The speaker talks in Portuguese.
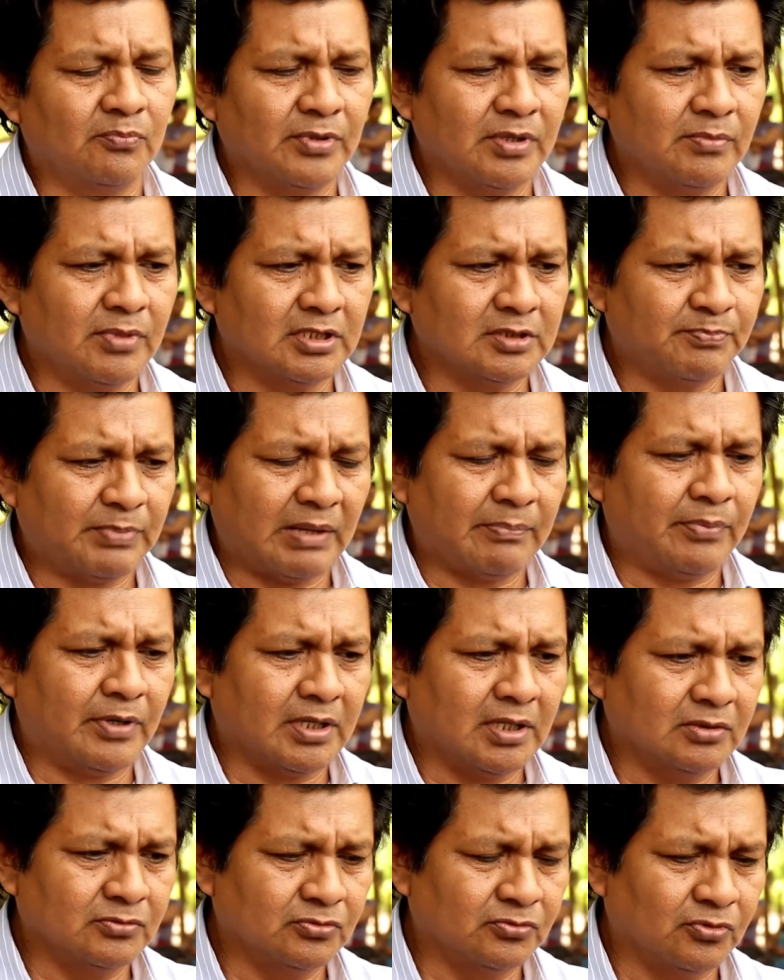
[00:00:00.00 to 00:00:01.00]
primeiro
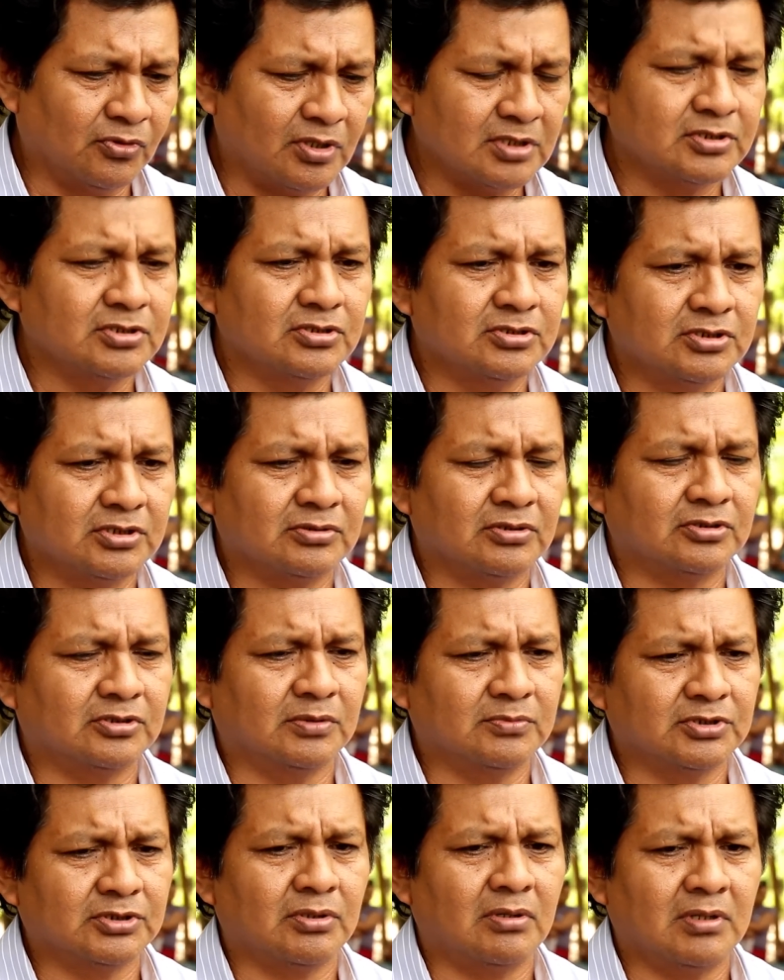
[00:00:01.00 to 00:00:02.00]
preparando, nós em dia, nós
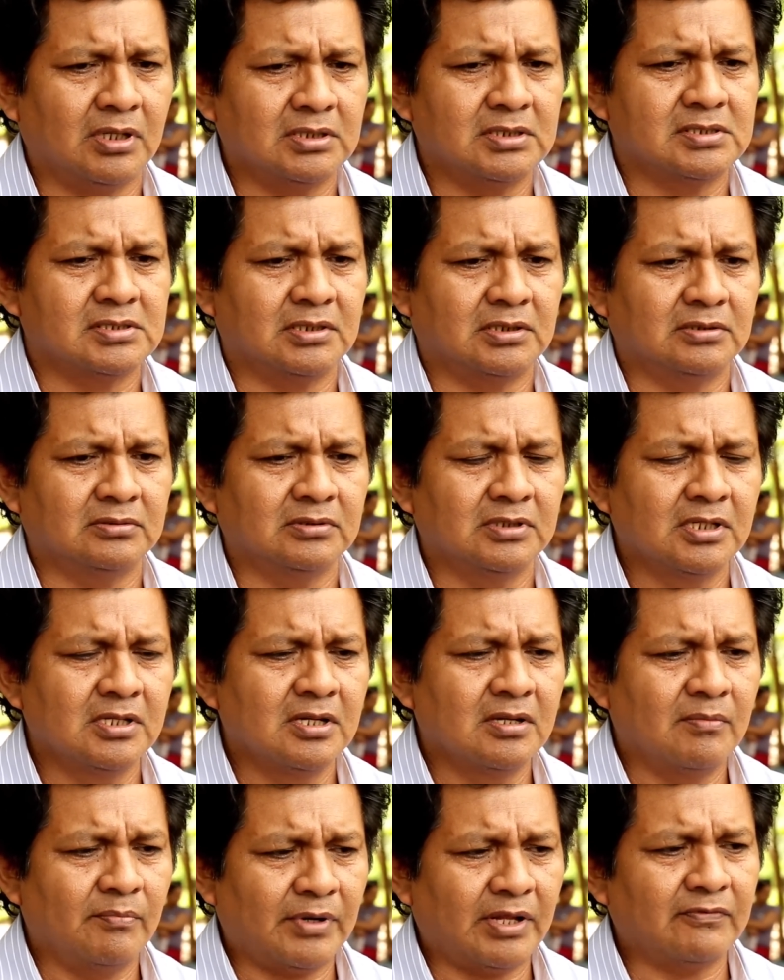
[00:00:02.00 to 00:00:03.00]
estamos se organizando
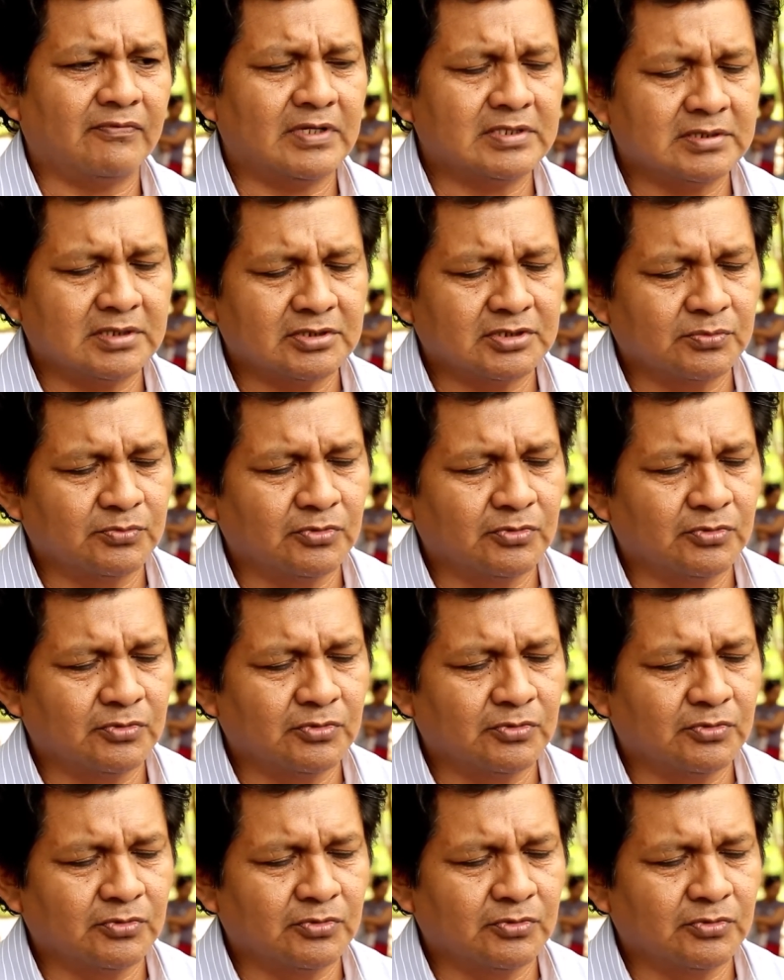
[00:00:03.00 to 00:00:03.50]
para fazer esse